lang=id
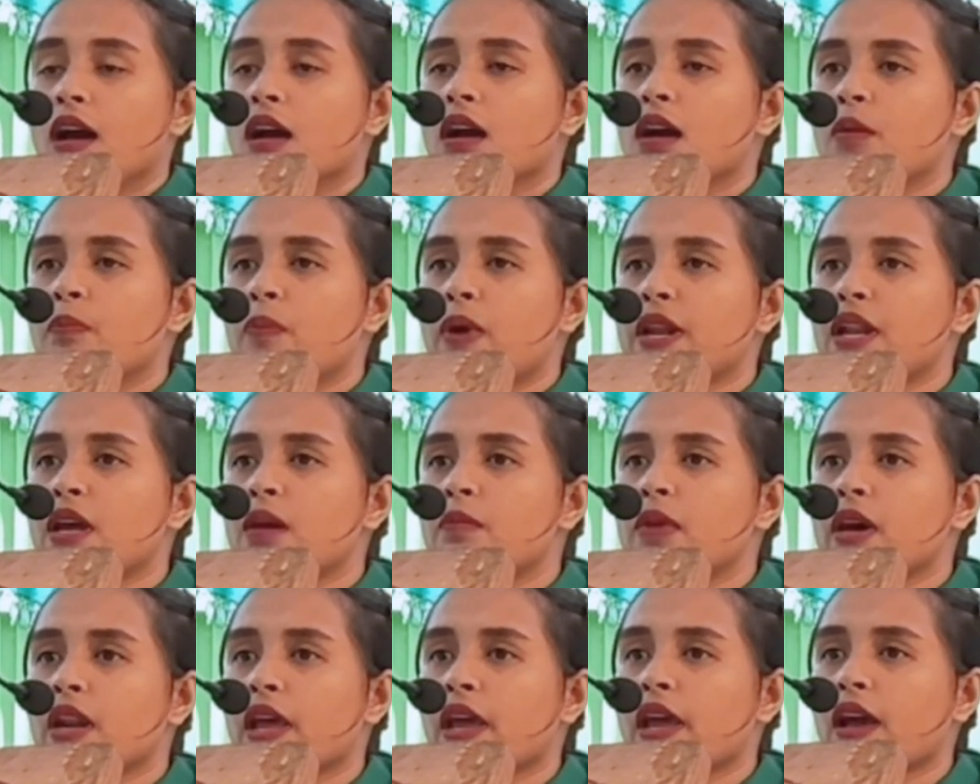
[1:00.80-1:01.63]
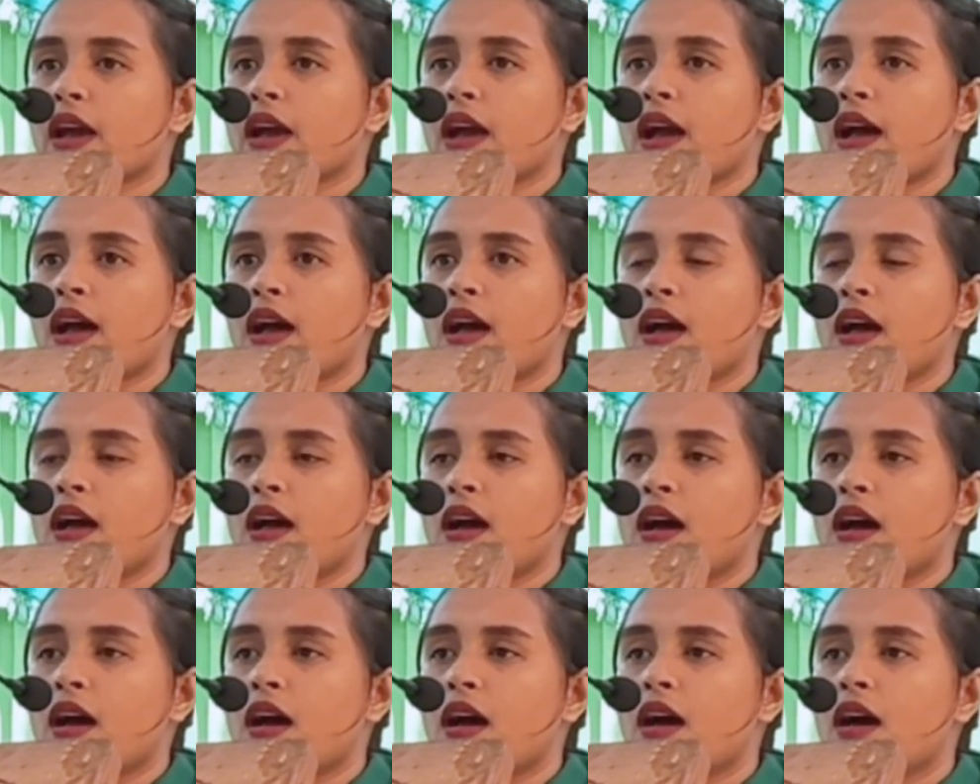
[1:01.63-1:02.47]
Kepada mereka
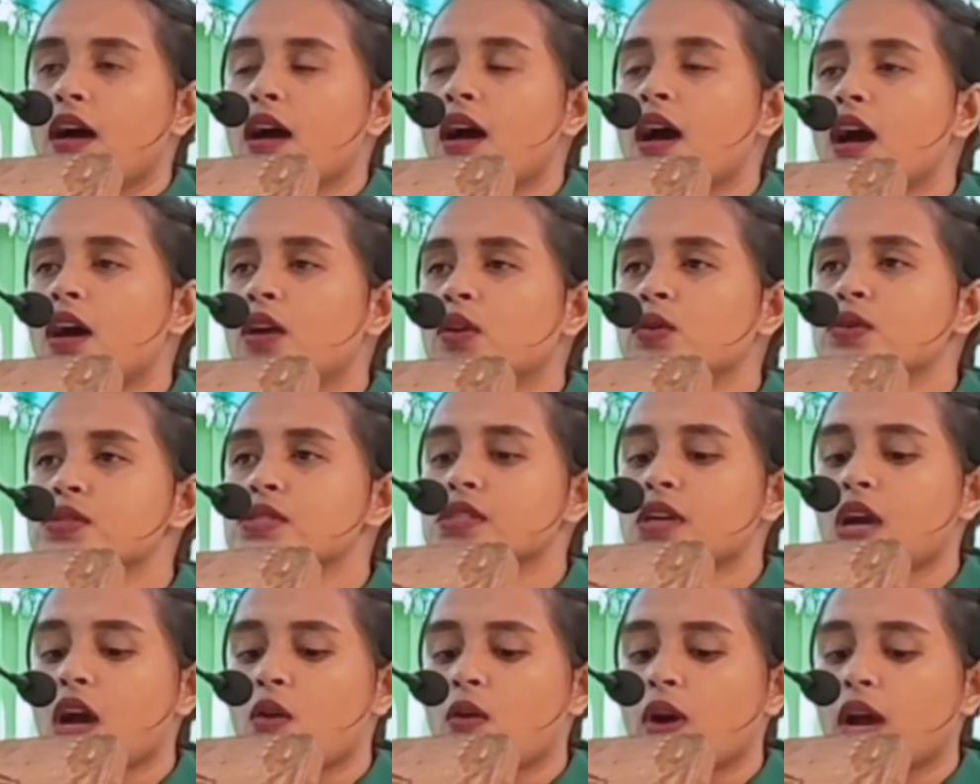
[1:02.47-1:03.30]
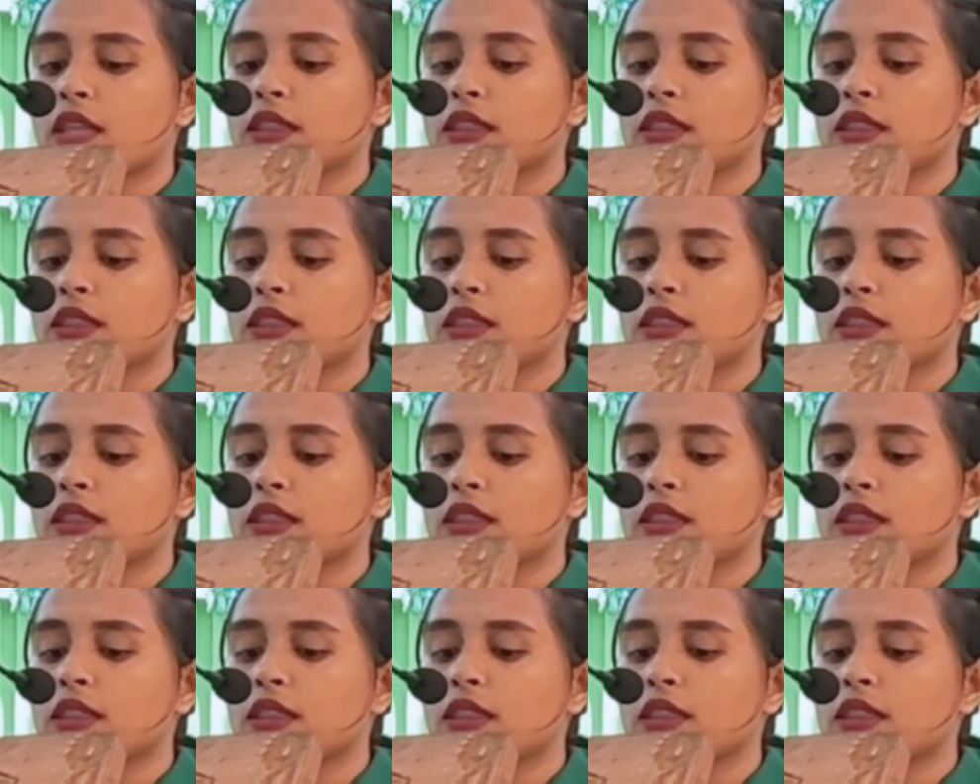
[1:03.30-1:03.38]
harus kau